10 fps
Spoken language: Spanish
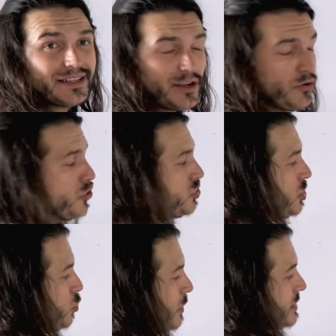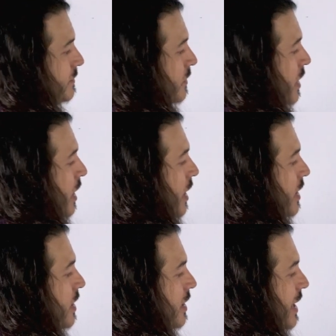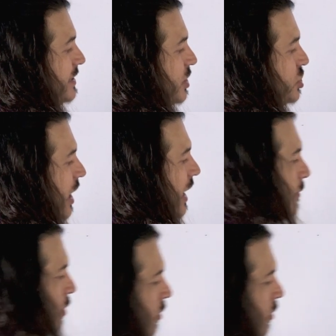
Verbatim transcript: según los hindúes. Y ese chakra,